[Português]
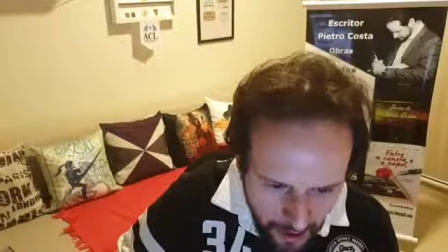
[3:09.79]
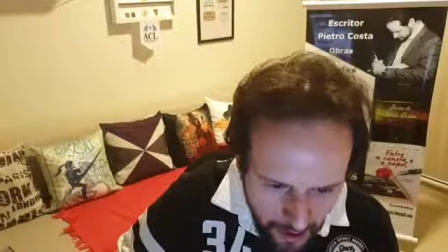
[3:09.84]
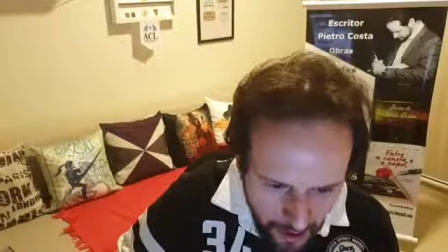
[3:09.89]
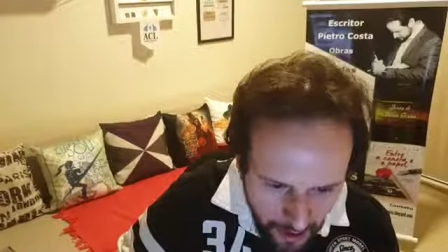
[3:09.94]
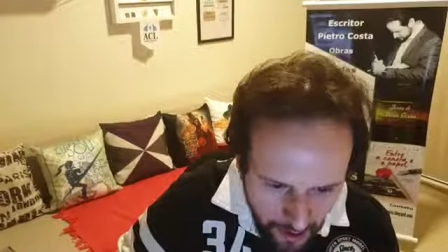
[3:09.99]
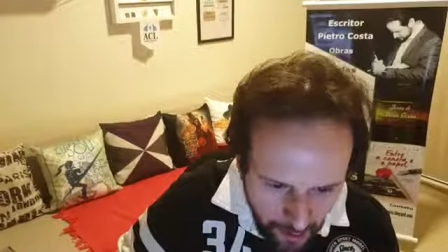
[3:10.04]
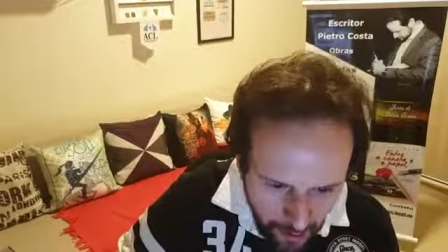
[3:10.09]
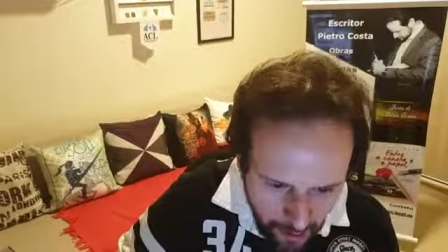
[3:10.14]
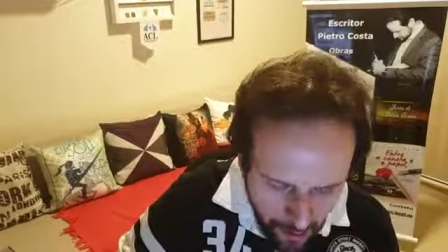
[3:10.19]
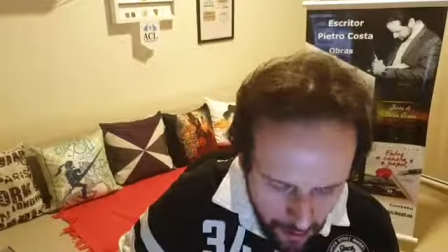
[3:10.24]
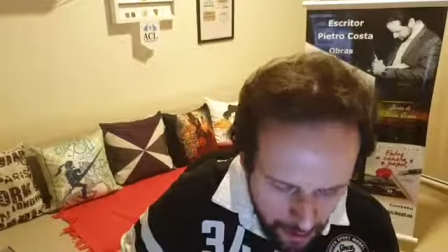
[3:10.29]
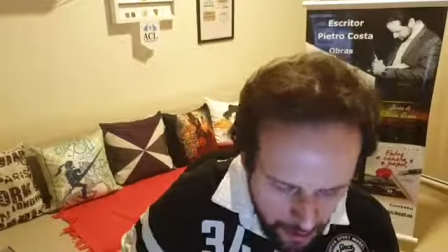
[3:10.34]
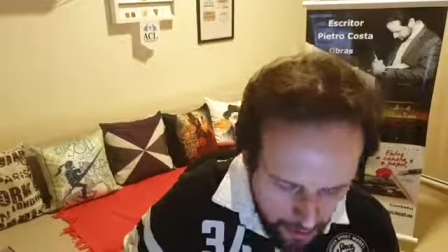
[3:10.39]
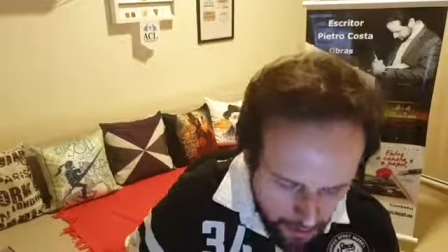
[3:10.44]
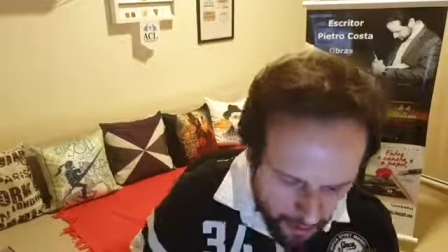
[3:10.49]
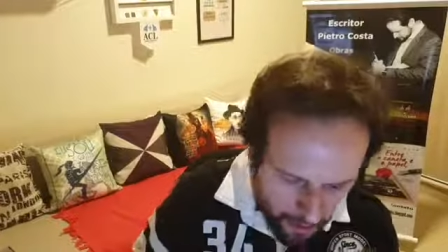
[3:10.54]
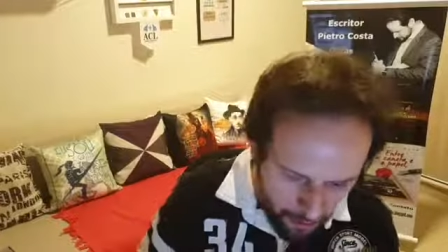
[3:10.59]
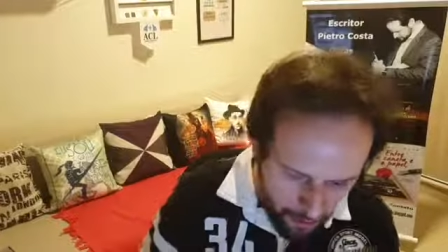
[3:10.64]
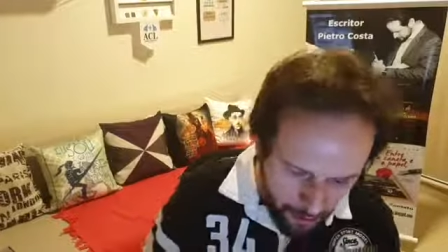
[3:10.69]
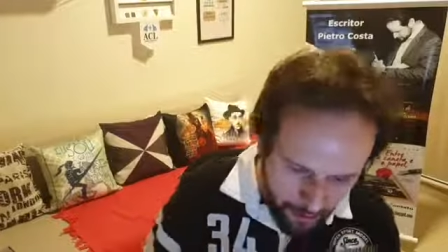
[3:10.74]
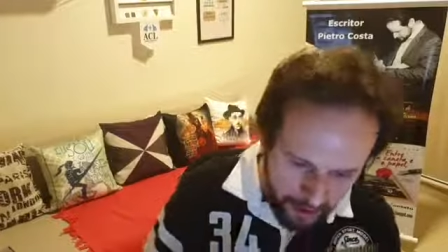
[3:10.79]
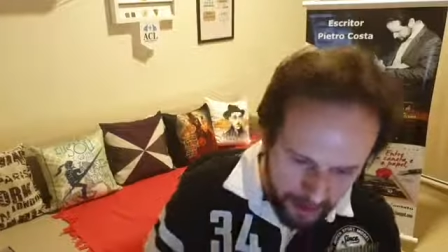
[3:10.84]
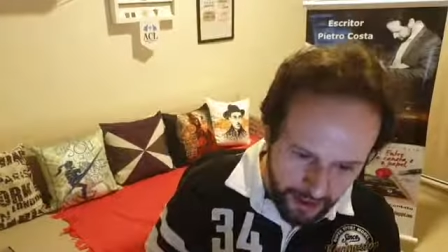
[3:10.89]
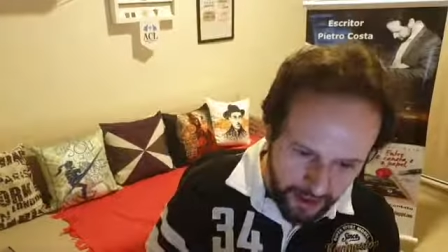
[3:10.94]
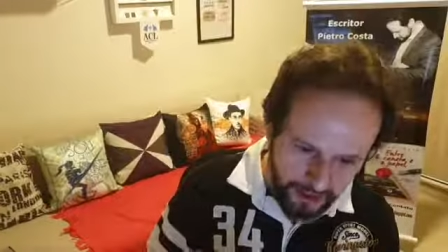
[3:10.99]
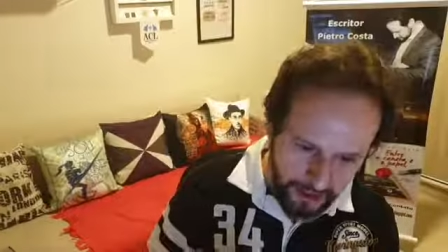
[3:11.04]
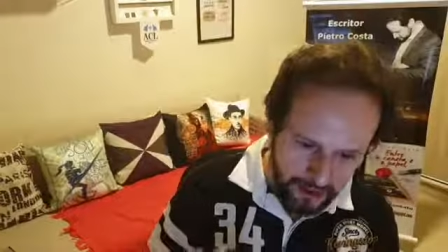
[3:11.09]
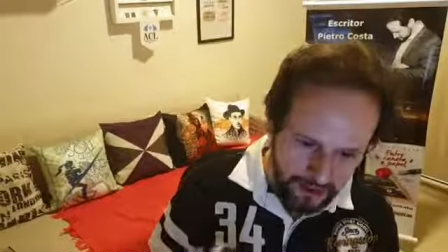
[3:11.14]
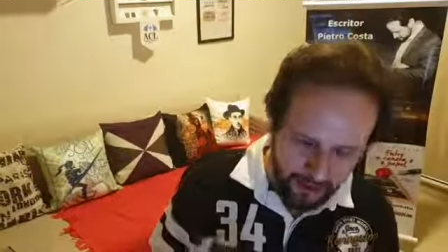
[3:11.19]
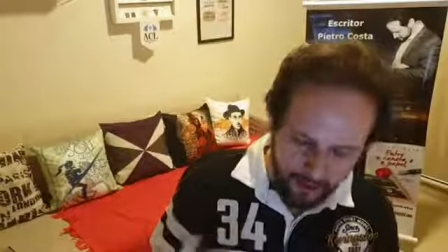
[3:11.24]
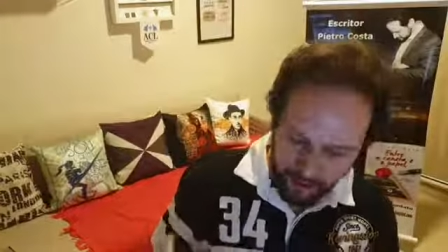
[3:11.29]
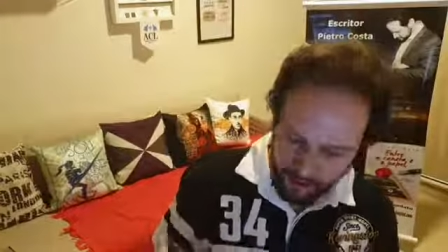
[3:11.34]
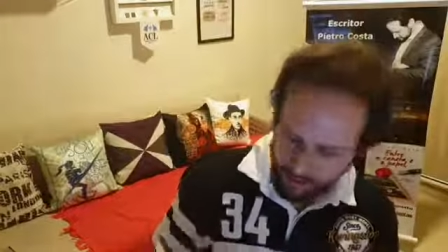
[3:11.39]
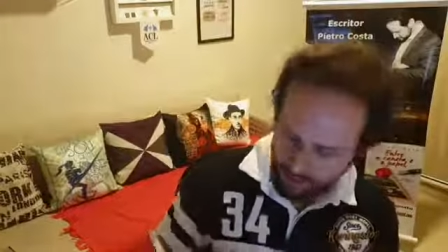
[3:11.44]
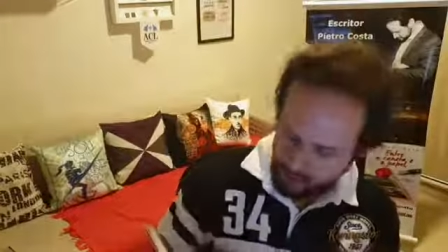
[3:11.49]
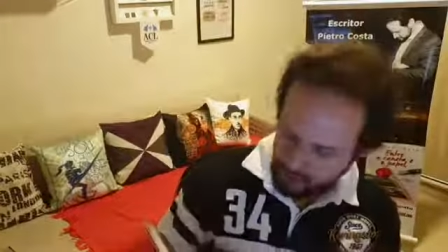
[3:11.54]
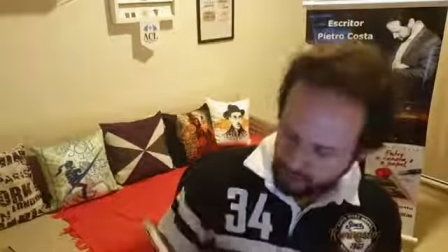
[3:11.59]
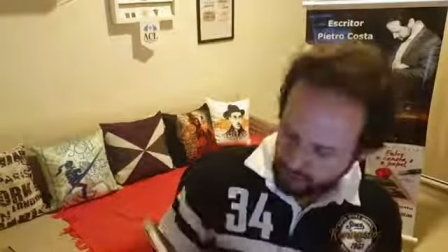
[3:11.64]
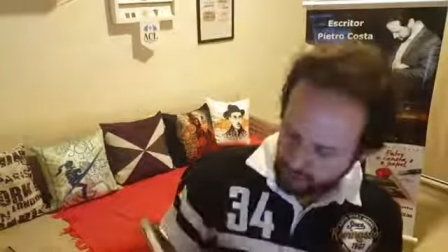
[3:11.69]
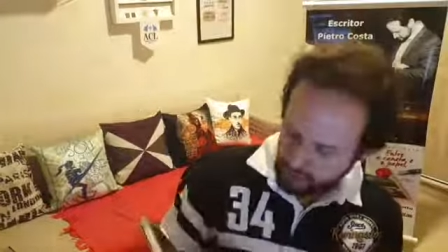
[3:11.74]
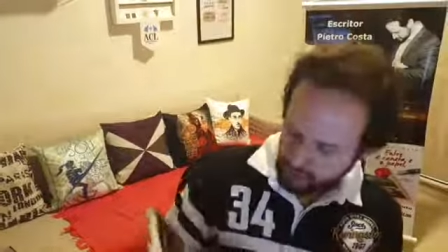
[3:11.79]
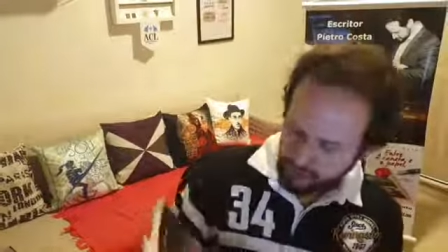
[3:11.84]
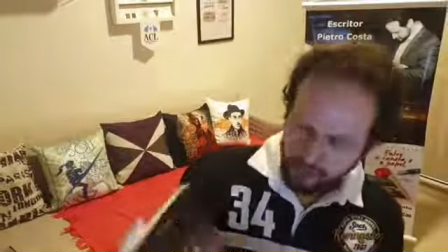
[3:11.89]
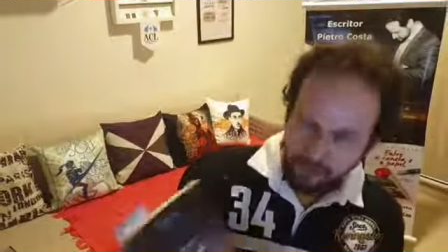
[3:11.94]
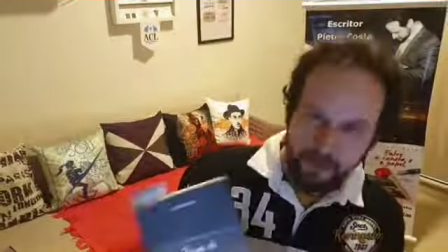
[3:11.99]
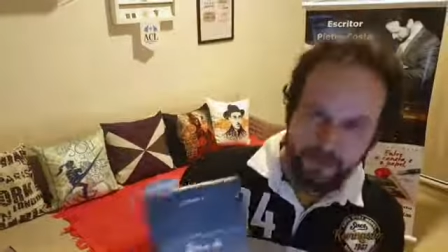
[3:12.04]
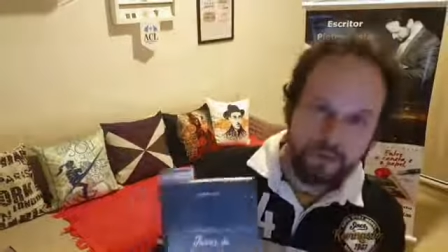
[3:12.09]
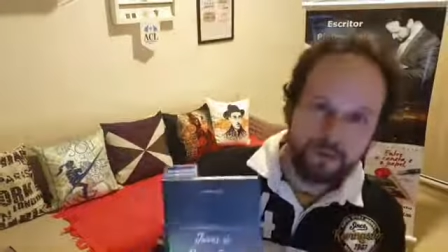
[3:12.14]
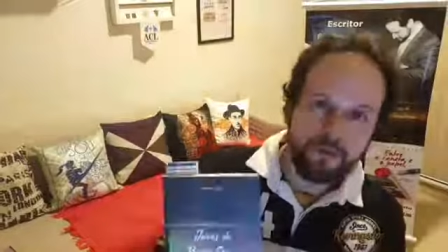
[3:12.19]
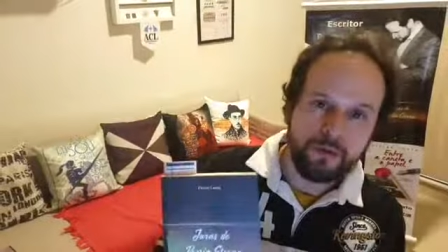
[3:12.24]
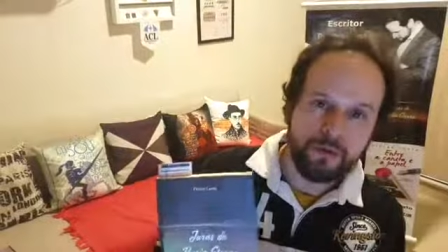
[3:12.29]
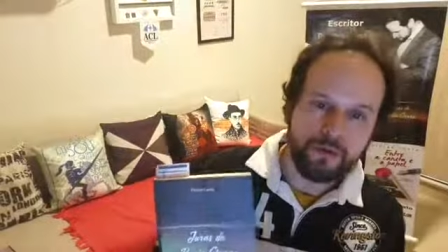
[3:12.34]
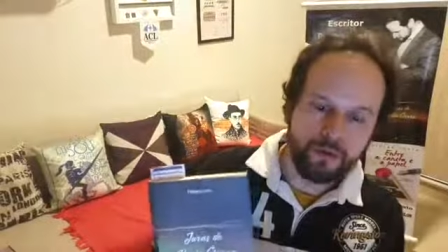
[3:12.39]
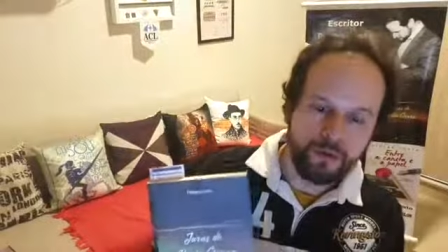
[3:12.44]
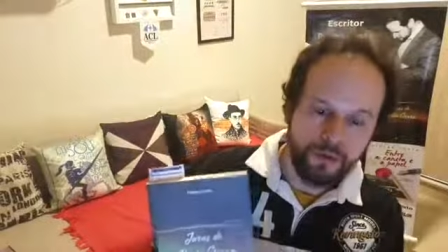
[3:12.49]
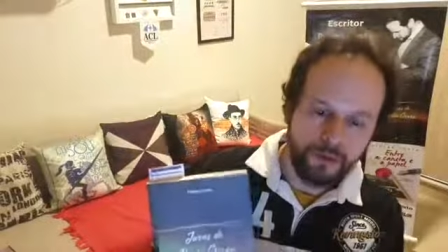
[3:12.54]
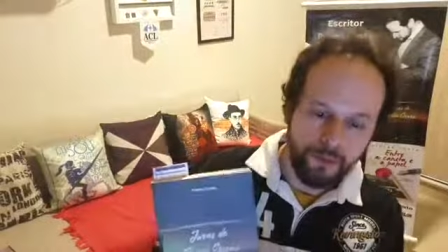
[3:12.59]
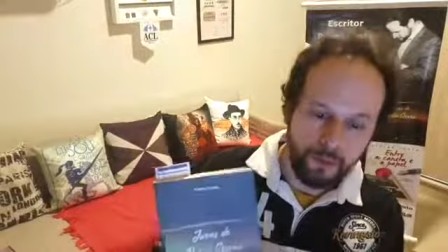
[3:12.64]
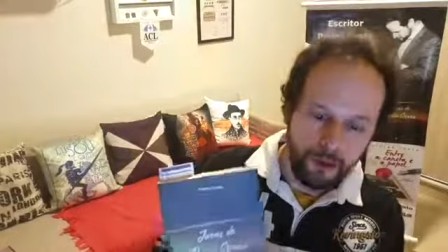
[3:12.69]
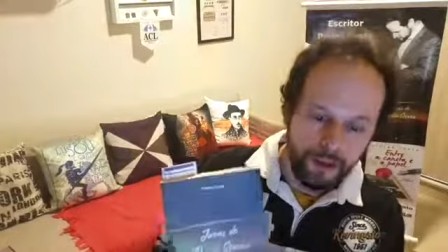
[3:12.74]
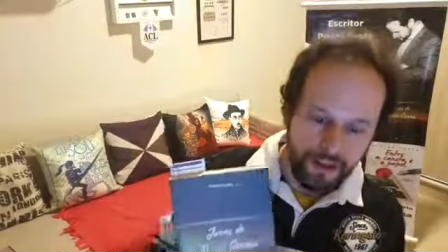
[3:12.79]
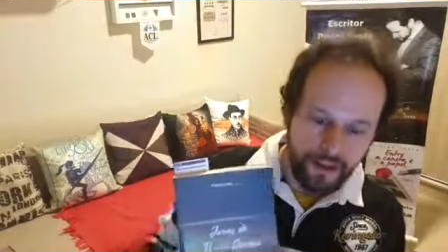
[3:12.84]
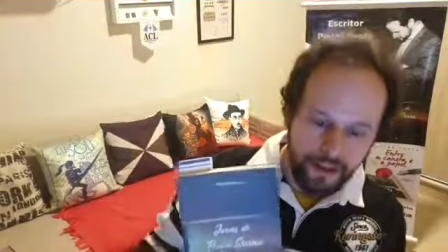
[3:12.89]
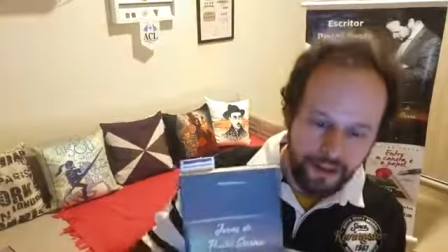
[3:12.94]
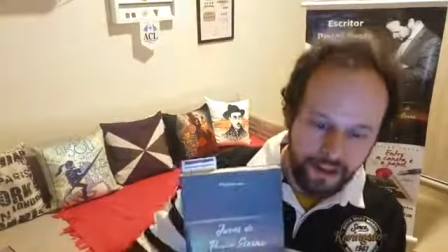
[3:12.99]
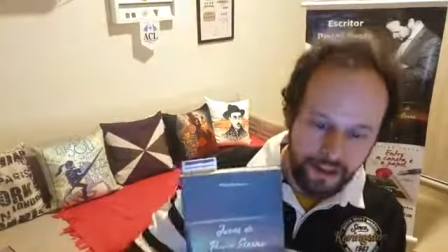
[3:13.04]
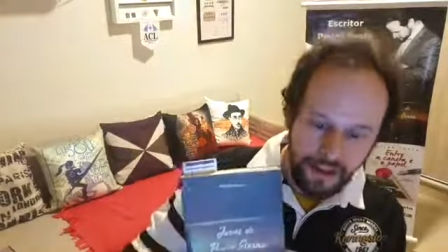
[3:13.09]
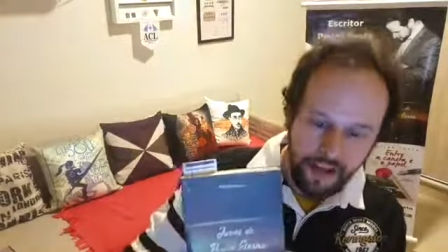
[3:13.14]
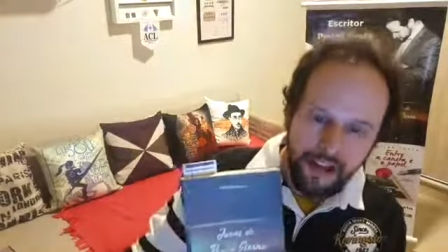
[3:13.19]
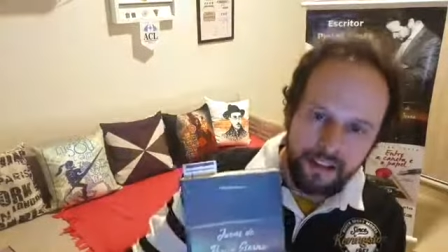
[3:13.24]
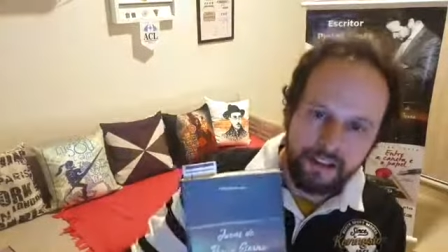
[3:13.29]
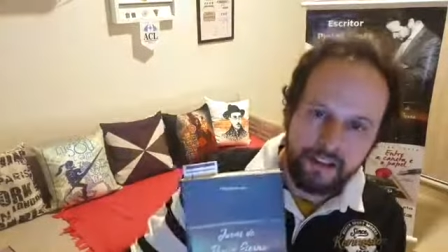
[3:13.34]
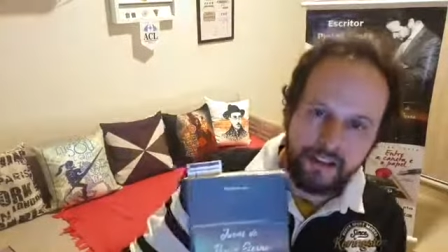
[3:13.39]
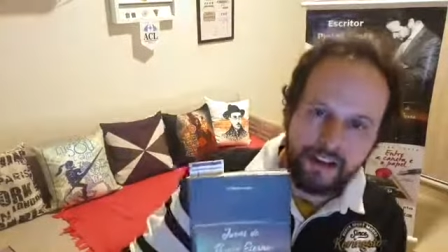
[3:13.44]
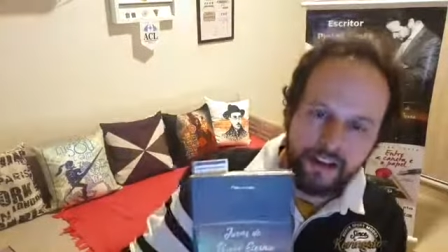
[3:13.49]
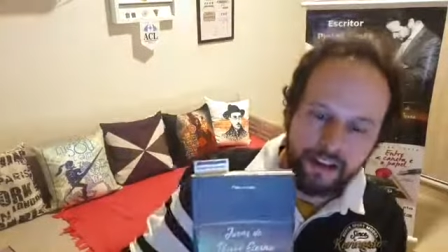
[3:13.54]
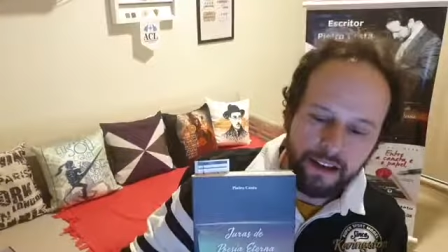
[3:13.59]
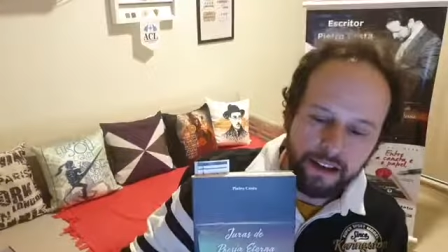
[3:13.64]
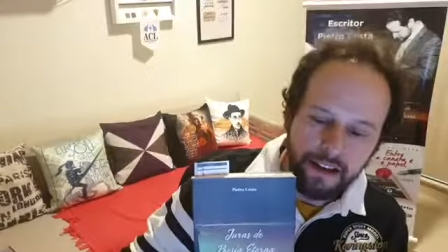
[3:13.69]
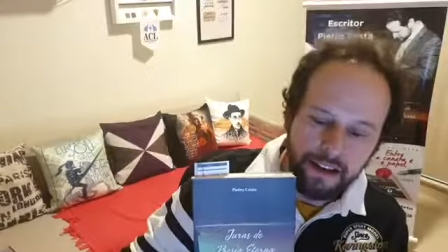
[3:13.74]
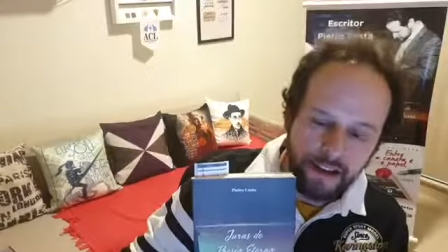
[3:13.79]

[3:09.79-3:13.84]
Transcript: Eu trouxe para vocês o Júlio de Poesia Eterna, né?